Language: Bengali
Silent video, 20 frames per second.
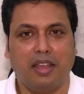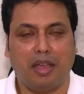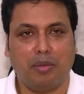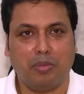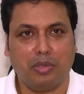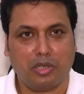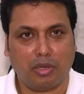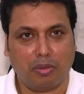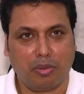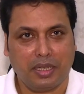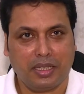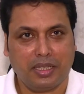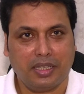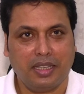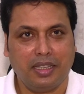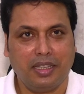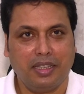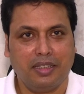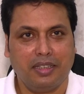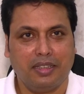আমি
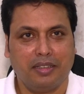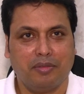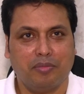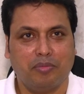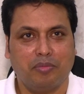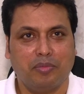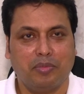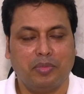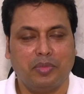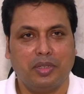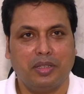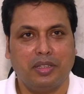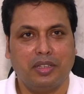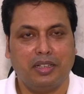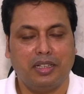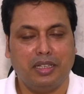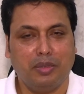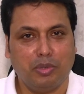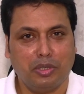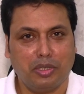সবাইকে
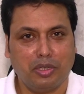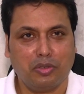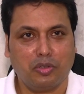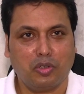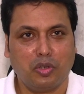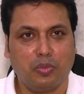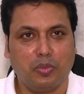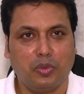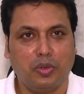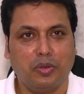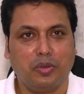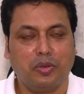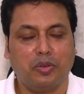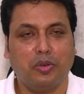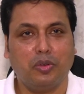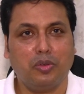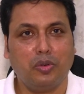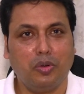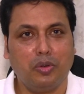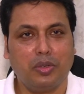নিবেদন করব
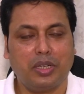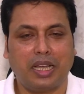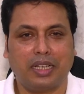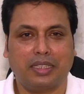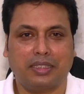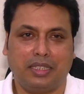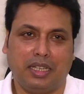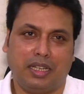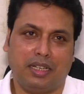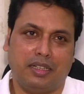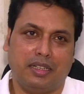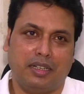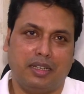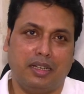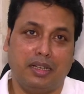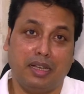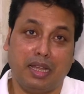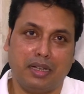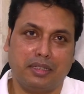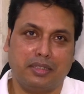কোনো ডাক্তার
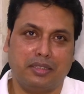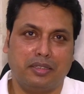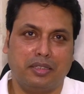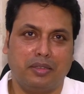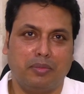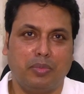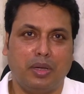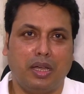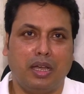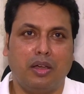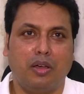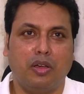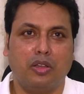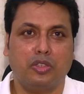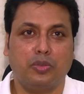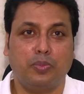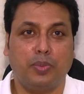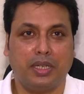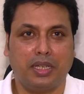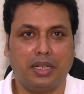নার্স বা
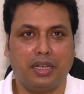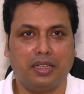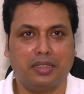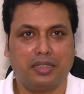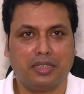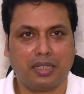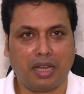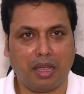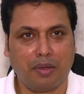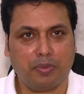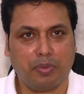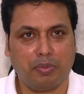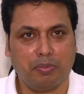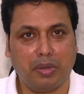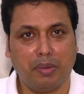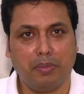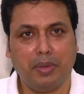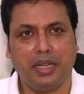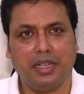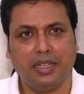হসপিটালের স্টাফ
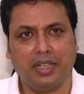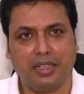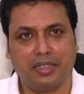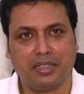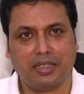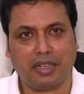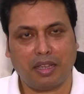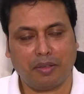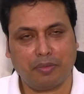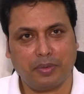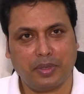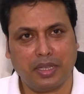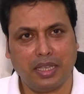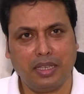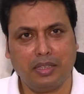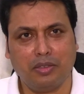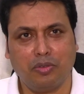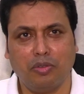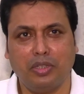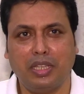বা মেডিকেল স্টাফকে
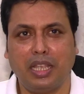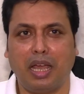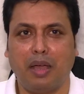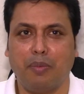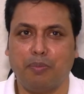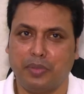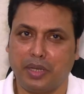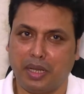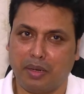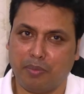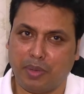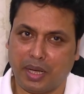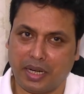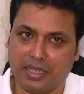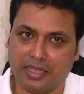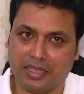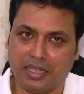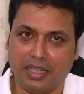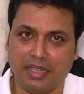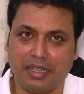যদি আপনার
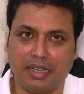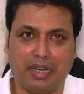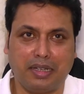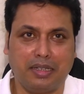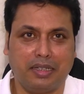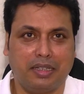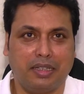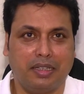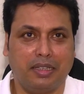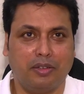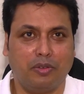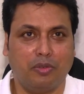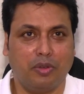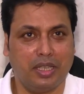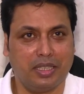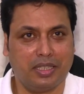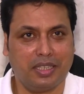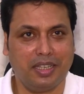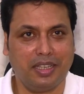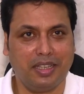বাড়িতে রেন্টে
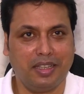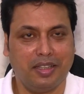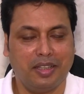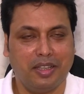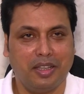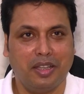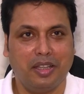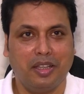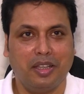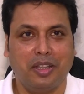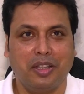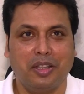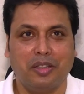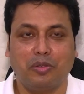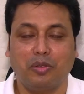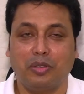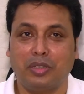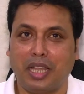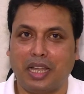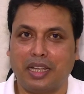রয়েছে
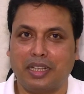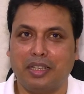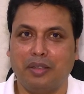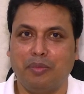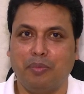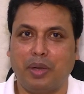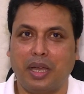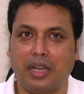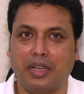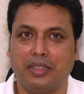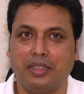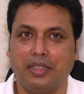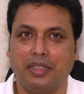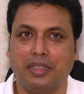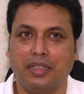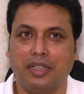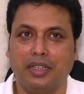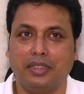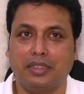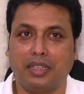তো তাকে বাড়ি
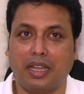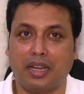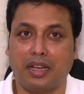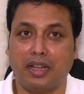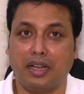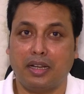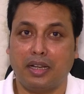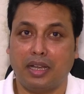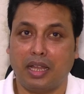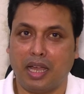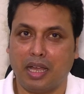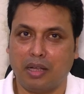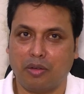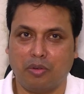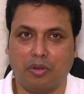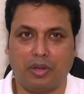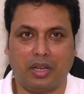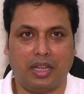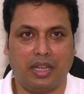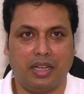থেকে তারা না
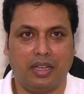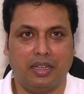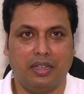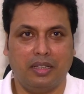করা